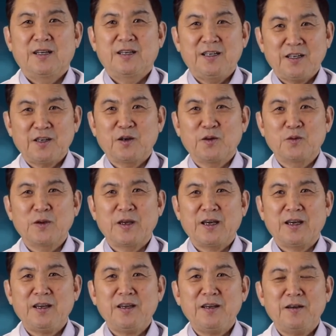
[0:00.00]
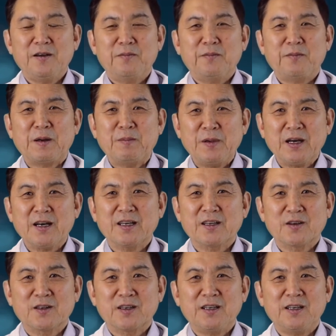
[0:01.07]
이 경우에 판매
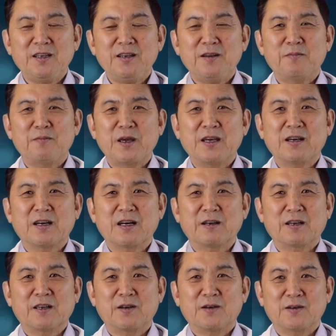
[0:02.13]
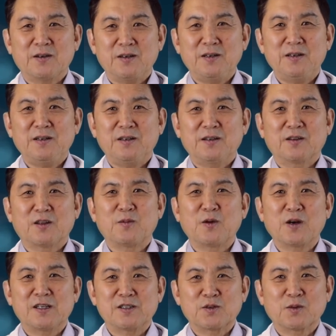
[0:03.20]
가격이 매입 가격을
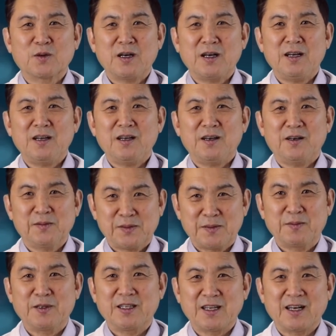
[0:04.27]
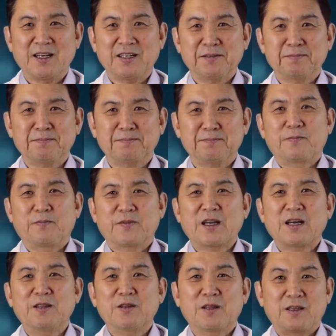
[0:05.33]
넘어갈 수가 없습니다.
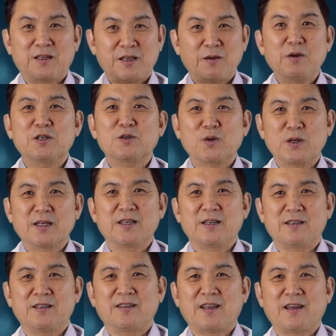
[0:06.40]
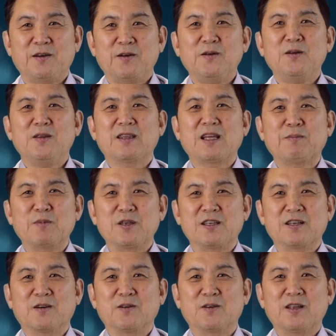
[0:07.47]
단 예외 조항이 있는데요.
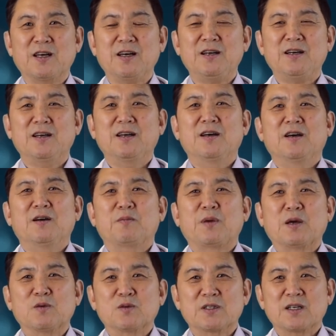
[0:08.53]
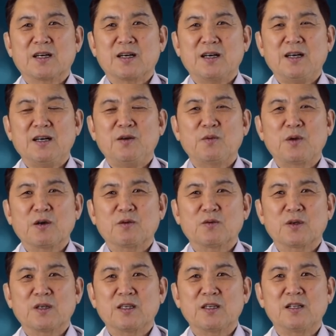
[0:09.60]
난민이거나 배우자가
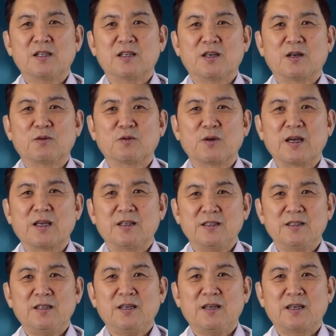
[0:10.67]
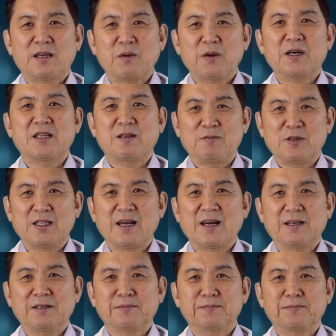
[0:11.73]
외국인일 경우에는 예외가
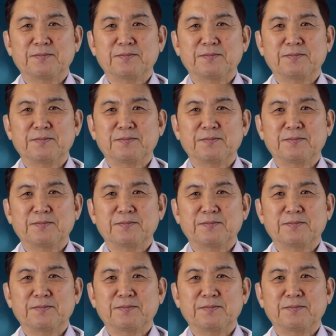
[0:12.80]
됩니다.